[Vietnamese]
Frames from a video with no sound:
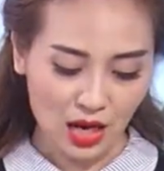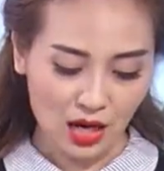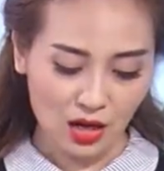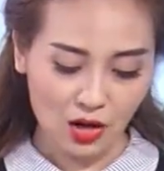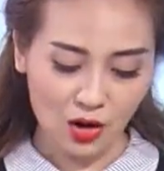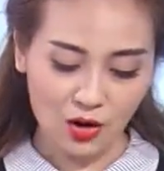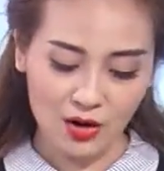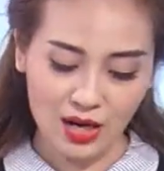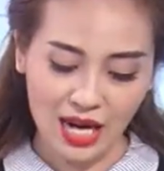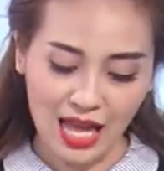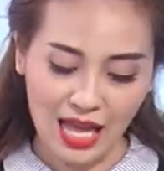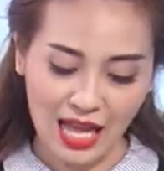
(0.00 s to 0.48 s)

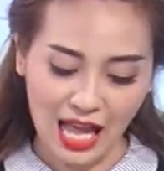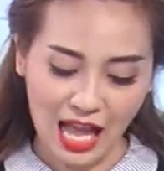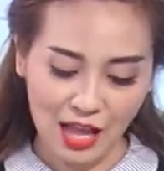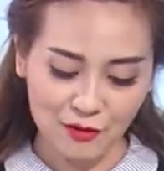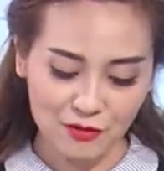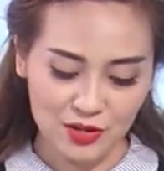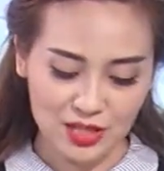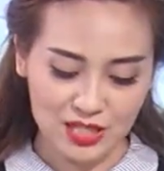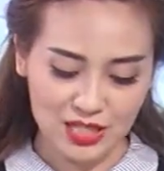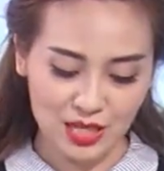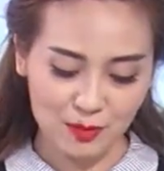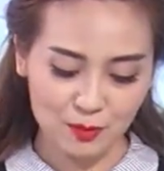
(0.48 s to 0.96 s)
còn lại
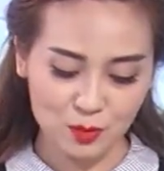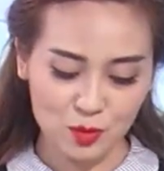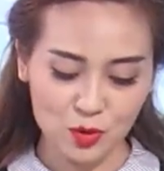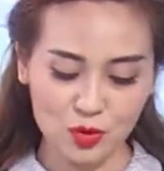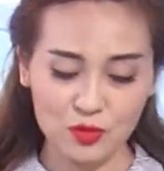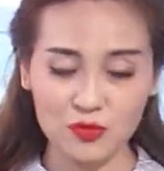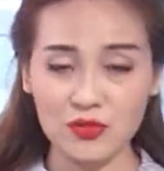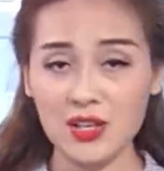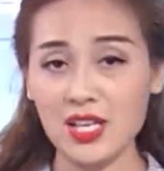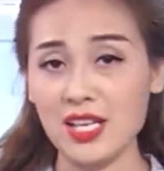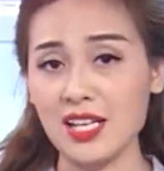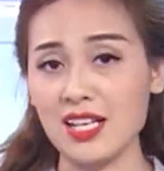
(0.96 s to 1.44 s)
2%
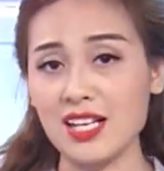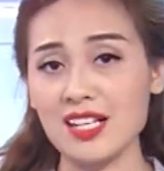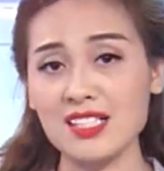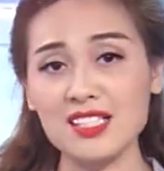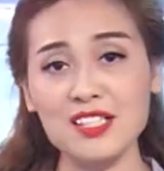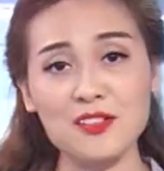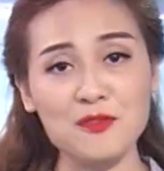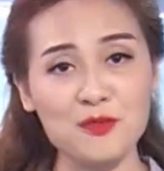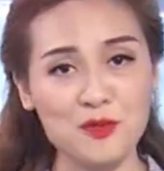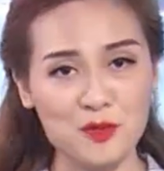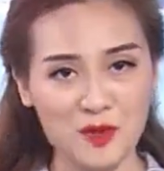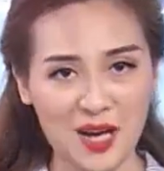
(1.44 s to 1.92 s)
thuộc về các
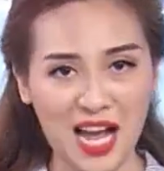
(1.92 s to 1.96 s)
dịch vụ